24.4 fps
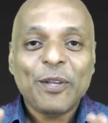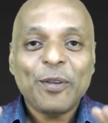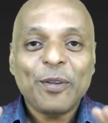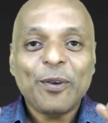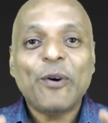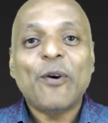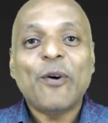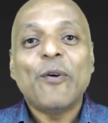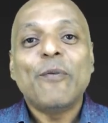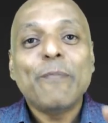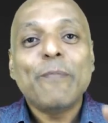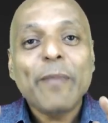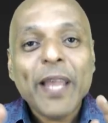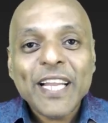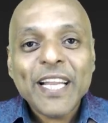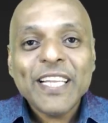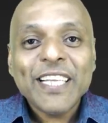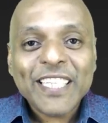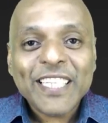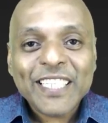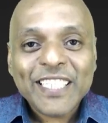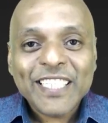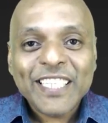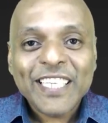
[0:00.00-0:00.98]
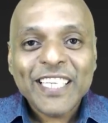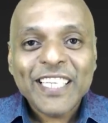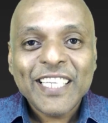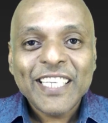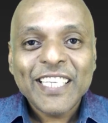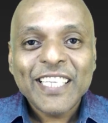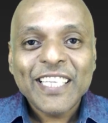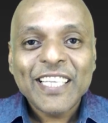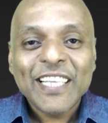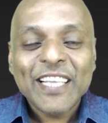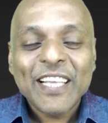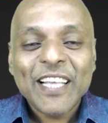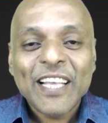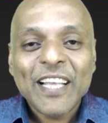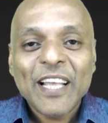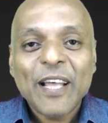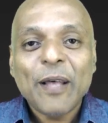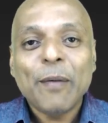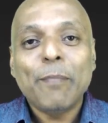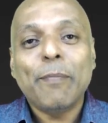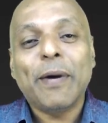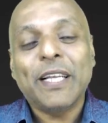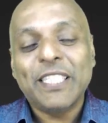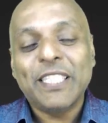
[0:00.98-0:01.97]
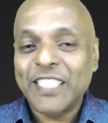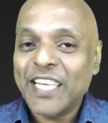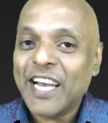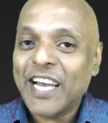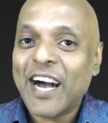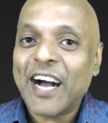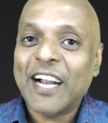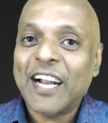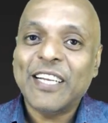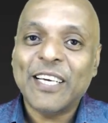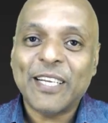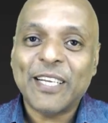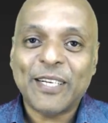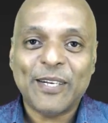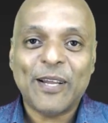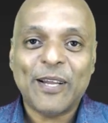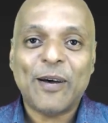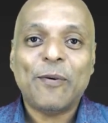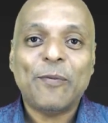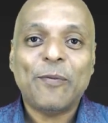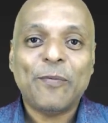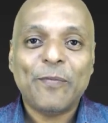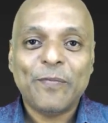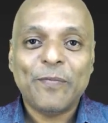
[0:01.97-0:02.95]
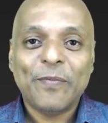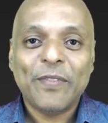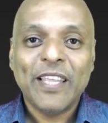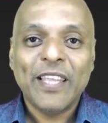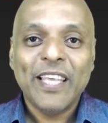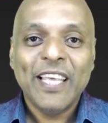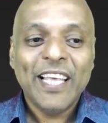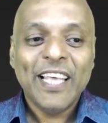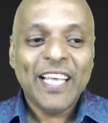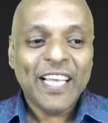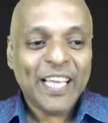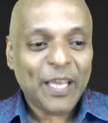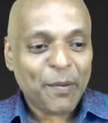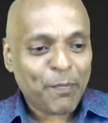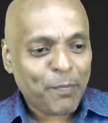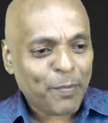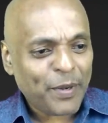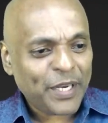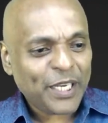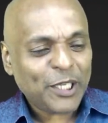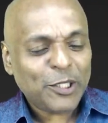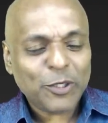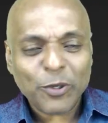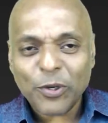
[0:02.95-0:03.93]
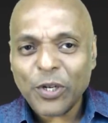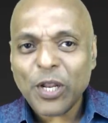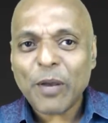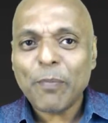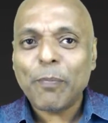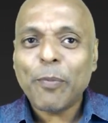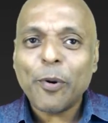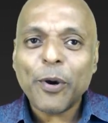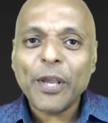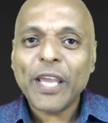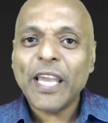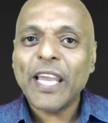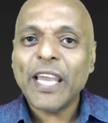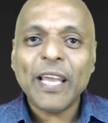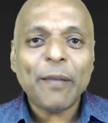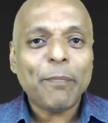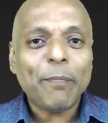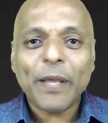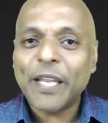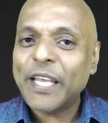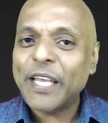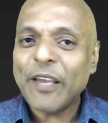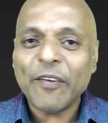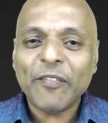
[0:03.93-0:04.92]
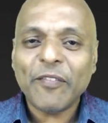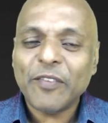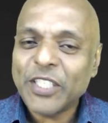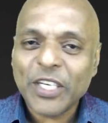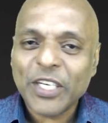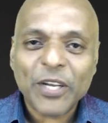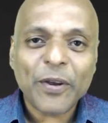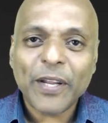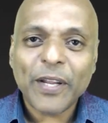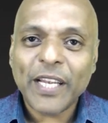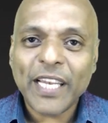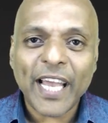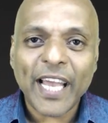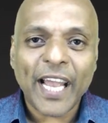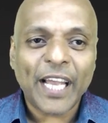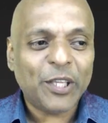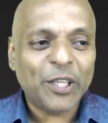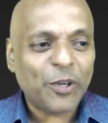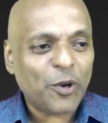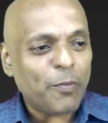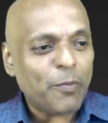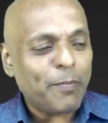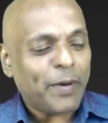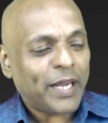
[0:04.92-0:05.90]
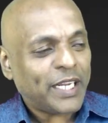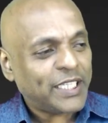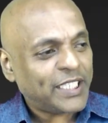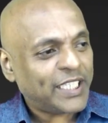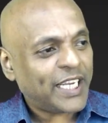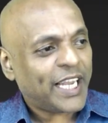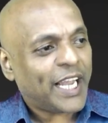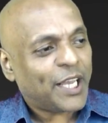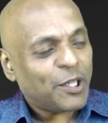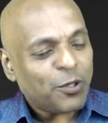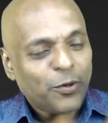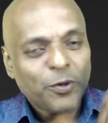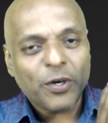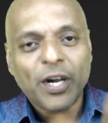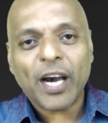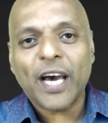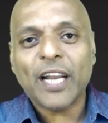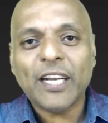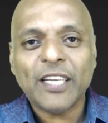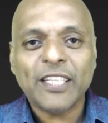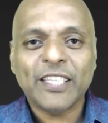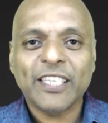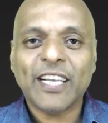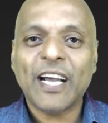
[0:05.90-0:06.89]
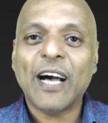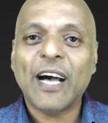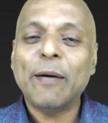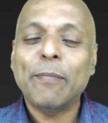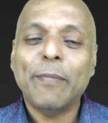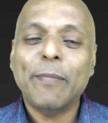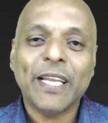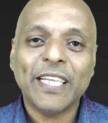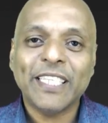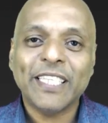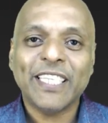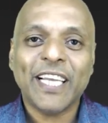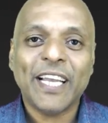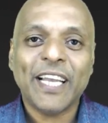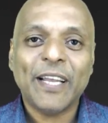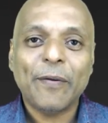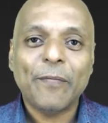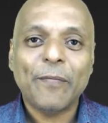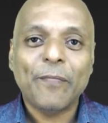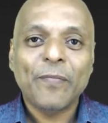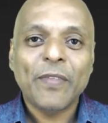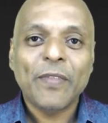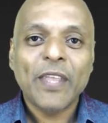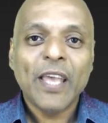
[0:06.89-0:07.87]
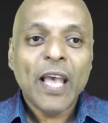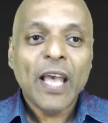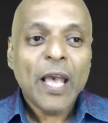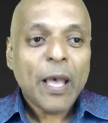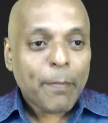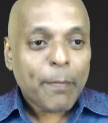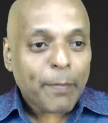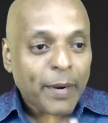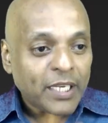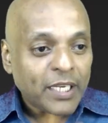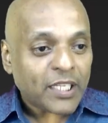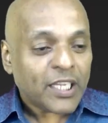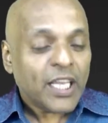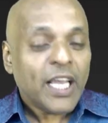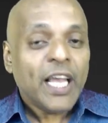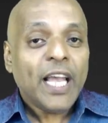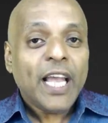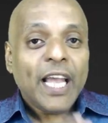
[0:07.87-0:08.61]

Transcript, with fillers: யூ ஹவ் மேட் இட் மச் ஹார்டர் நவ் இப்போ நீ சொன்ன பொய் பெரிய விஷயம் இல்லை எதையோ மறைச்சேன் ஏதோ காரணத்துக்காக மறைச்சேன் பட்